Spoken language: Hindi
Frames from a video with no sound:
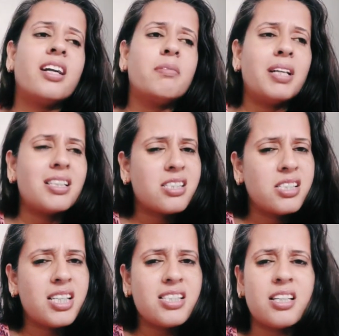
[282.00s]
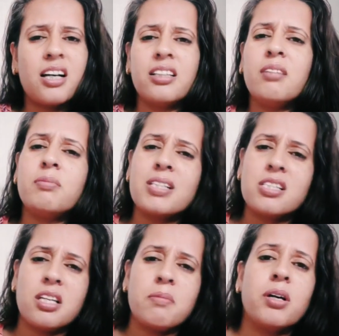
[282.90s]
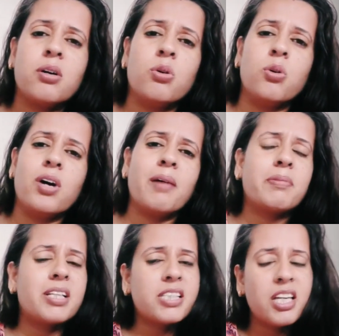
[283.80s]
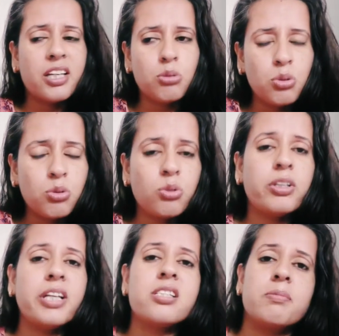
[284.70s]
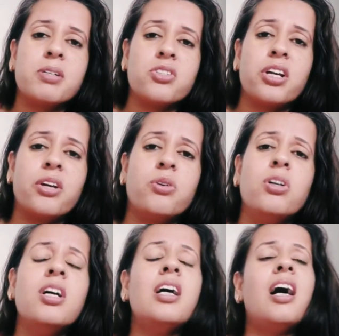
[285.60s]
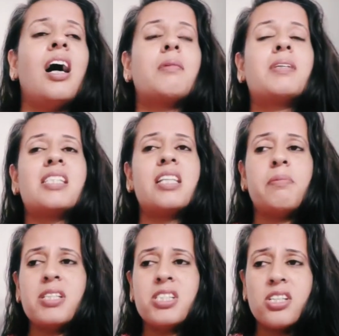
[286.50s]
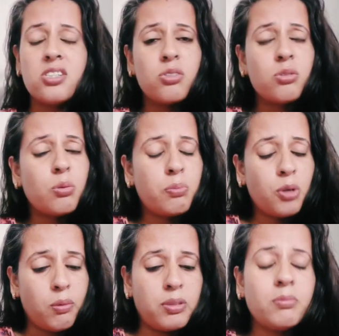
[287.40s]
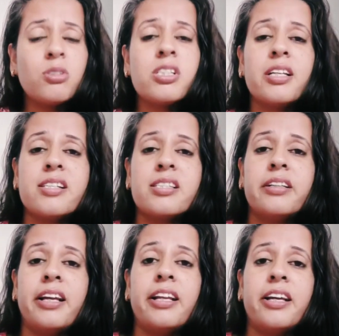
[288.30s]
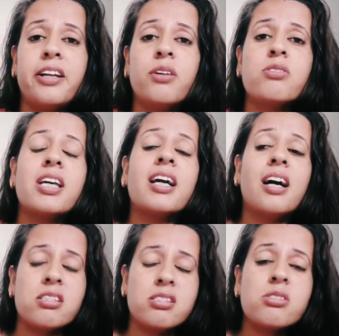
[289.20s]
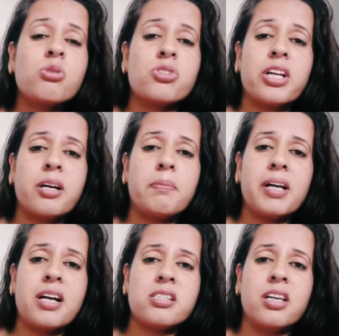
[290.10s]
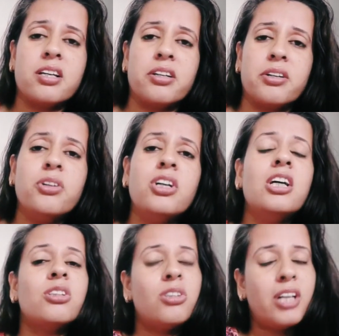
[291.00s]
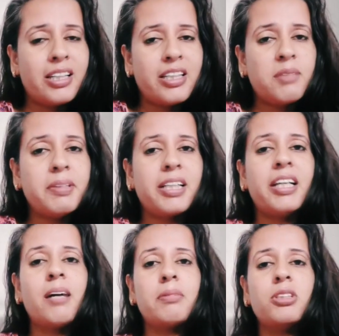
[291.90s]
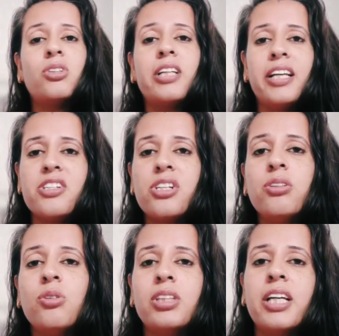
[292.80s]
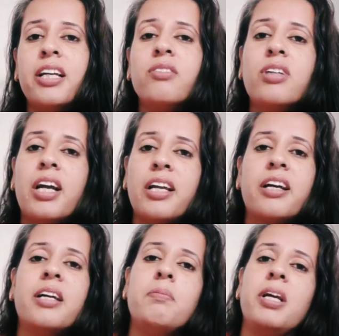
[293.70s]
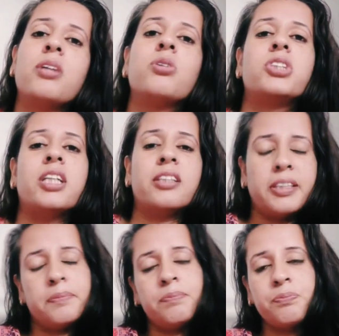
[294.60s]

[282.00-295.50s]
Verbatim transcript: आप हद से ज़्यादा मस्ती में हो आप किसी के दुख को नहीं समझ रहे हो आप किसी भी चीज़ को प्रॉब्लम को सीरियसली नहीं ले रहे हो उसके आंसर सोचने का प्रयास नहीं कर रहे हो तो अल्टीमेटली आपके जो रिलेशन होते हैं ना वो कहीं ना कहीं ब्रेक हो जाते हैं